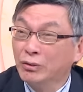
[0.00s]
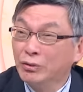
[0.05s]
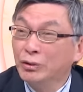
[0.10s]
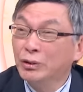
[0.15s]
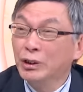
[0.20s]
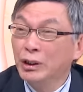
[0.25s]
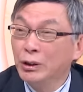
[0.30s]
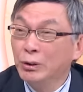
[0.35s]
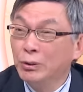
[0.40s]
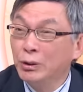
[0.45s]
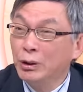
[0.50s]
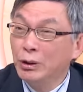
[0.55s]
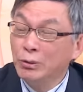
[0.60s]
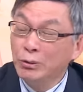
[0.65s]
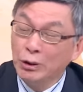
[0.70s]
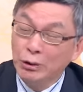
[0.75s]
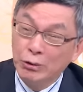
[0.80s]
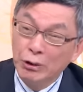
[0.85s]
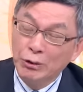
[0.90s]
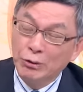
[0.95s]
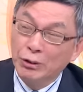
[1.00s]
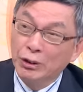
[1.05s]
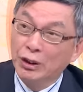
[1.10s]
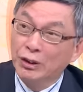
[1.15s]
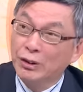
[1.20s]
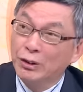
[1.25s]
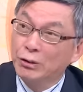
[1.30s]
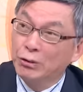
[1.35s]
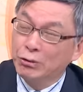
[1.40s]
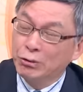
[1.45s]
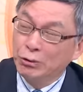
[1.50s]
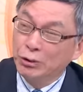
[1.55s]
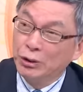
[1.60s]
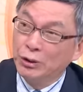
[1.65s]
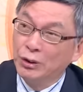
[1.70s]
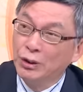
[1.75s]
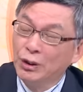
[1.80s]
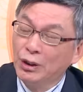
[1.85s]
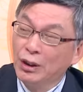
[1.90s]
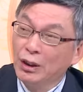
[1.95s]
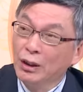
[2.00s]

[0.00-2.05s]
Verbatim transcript: 负利率，因为最主要是属于